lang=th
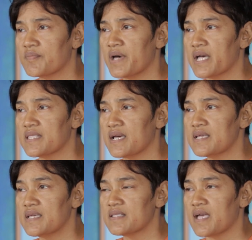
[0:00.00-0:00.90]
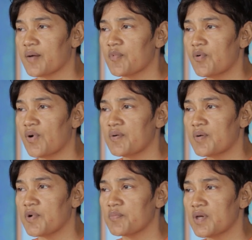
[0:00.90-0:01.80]
ตอนผ่าตัดแกงถามกลัว
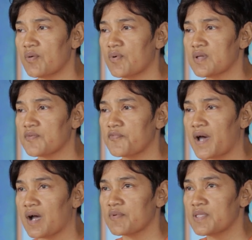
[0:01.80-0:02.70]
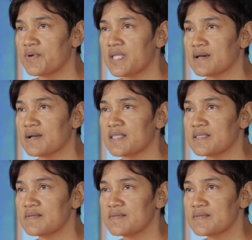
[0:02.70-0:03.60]
ว่าบอกไม่กลัวหนูฝากไว้ด้วยแล้วกั
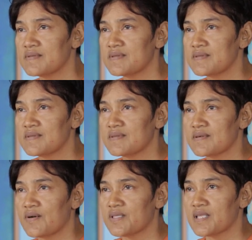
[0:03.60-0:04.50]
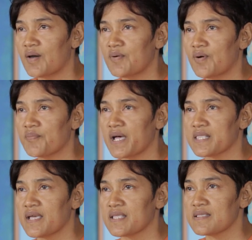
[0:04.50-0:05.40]
นก่อนเข้าห้อง
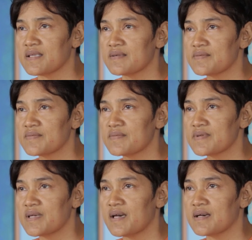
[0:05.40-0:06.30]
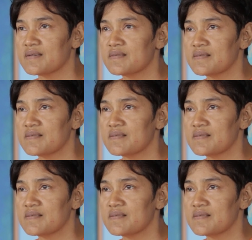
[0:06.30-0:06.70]
ผ่าตัดนะ ค่ะ